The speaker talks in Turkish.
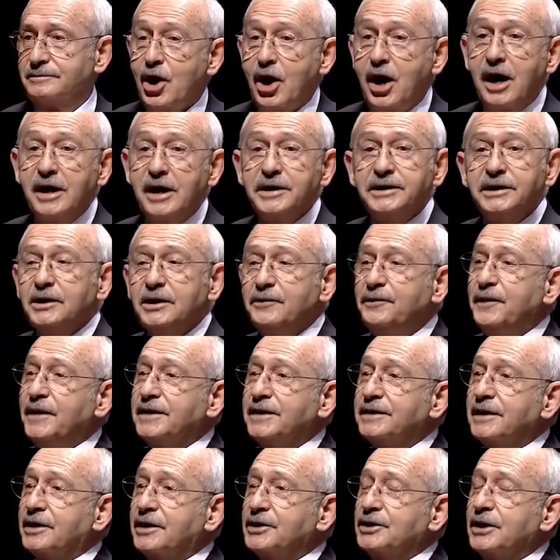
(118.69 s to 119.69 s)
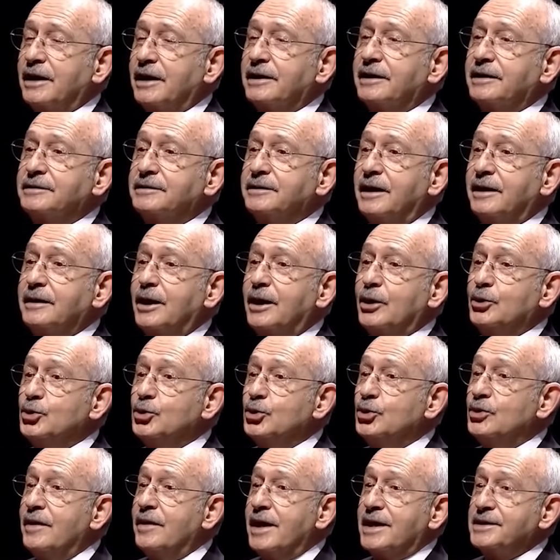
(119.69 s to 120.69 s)
Hangi fedakarlıklarla
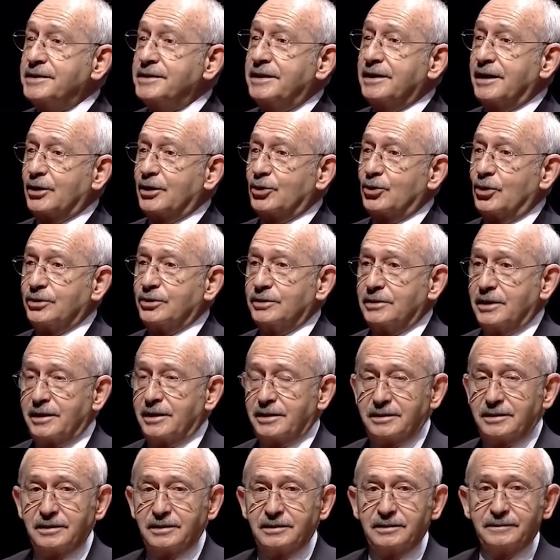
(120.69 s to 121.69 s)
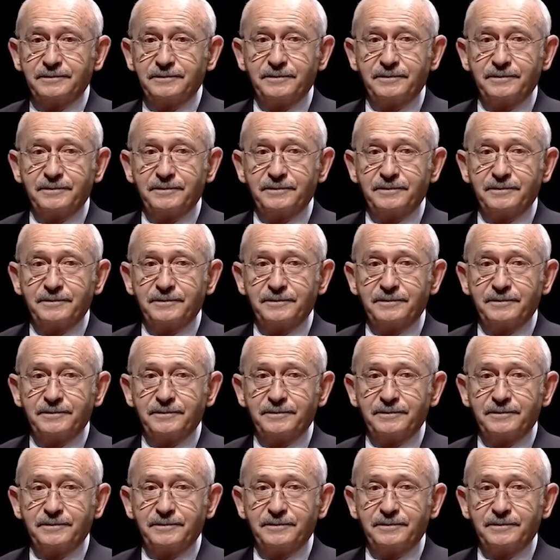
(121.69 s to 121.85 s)
üniversiteye gönderdi?